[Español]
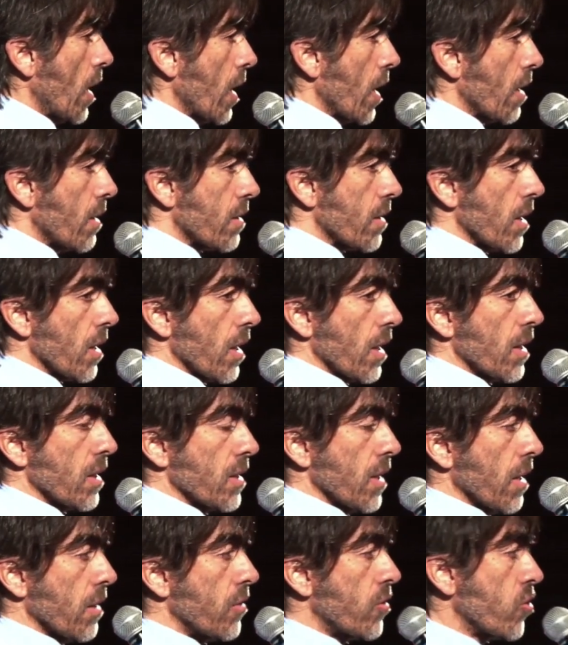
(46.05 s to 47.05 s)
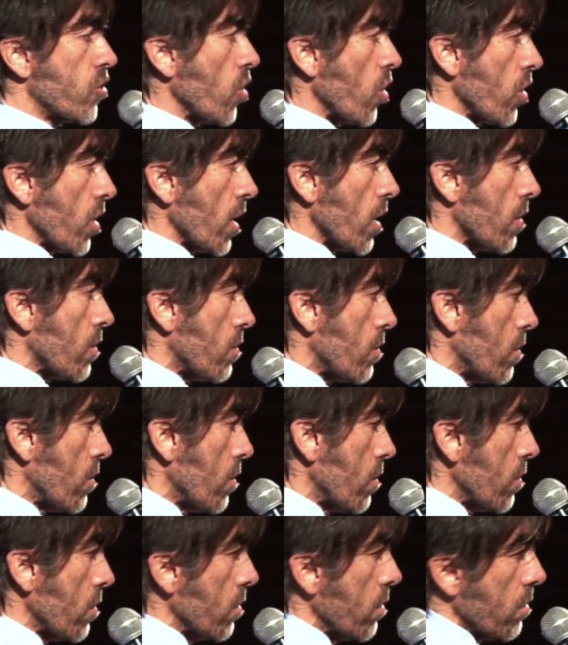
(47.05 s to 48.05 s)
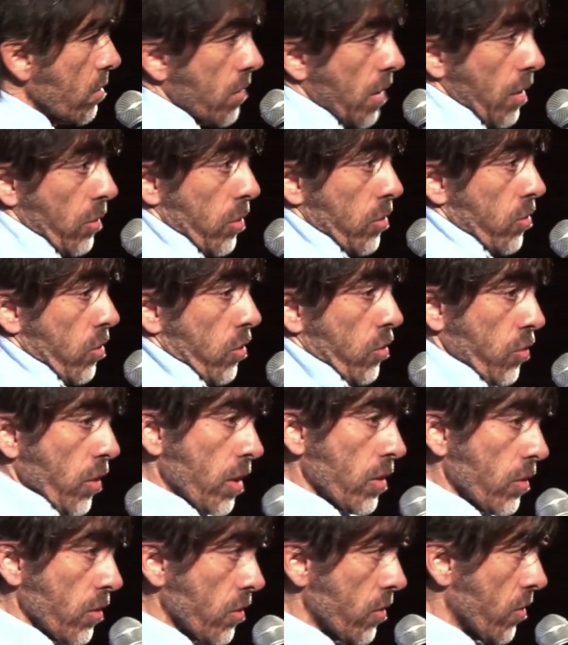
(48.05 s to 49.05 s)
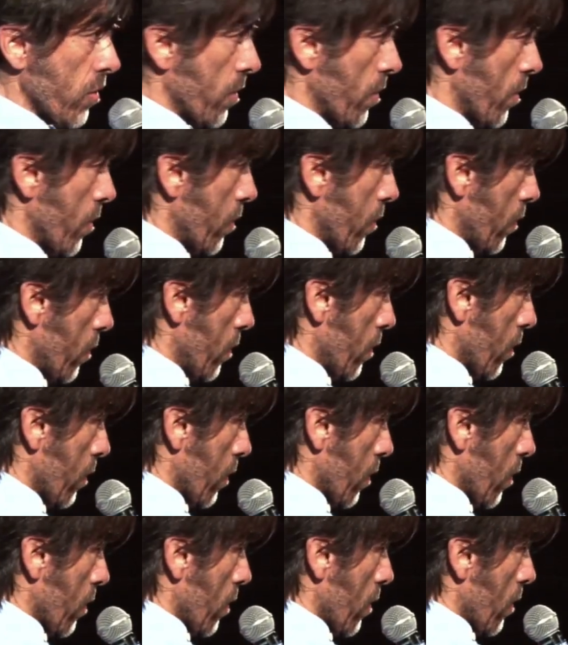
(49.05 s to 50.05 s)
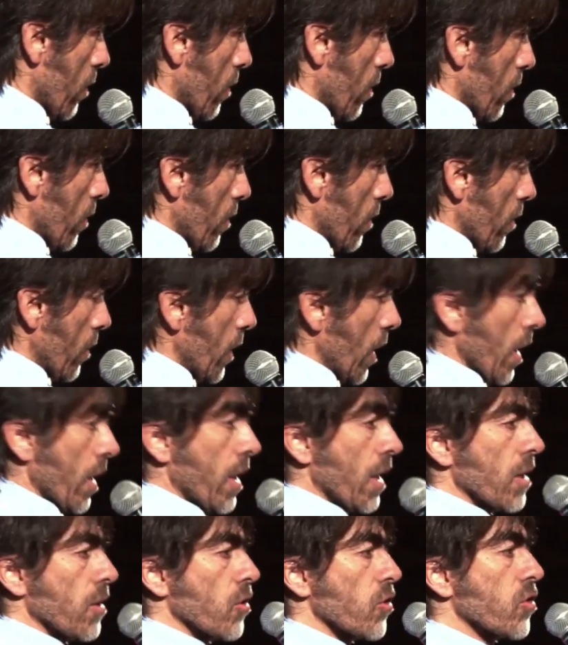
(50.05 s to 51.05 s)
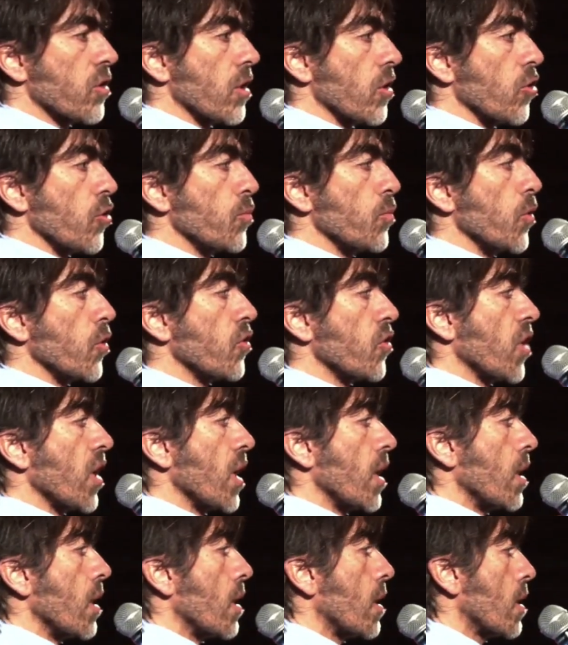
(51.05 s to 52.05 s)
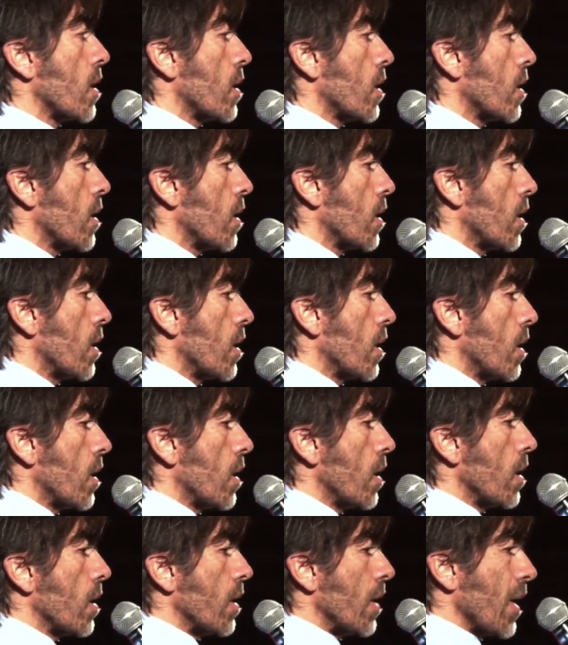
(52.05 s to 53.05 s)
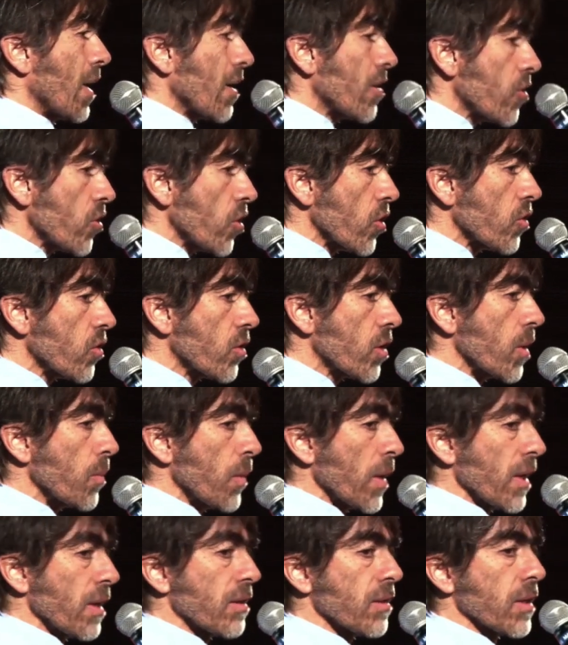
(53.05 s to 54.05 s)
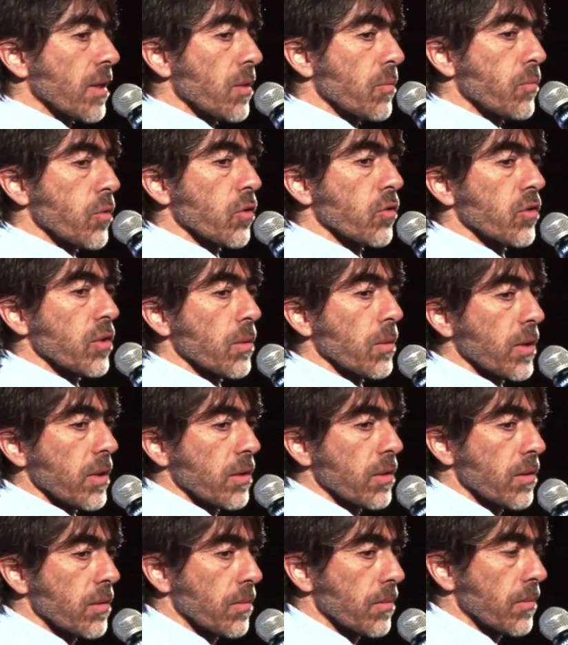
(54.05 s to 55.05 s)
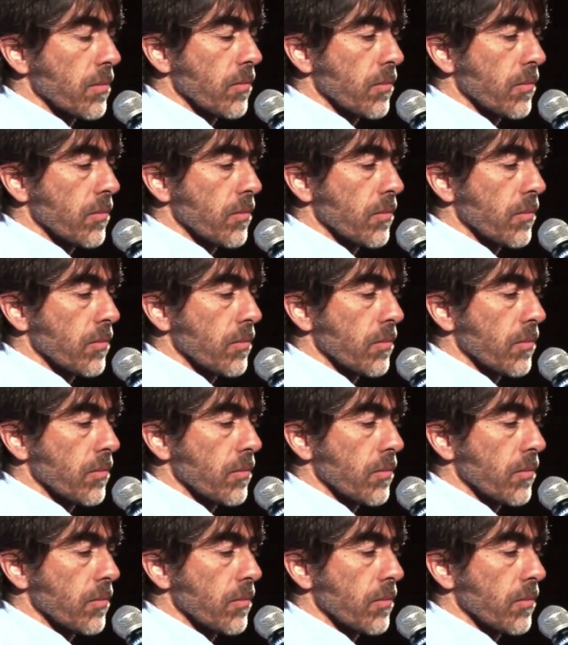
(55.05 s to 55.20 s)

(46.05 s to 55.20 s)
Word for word: Esta es la historia de nuestros sueños, de aquellos que nos poseen, de esos que parecen imposibles.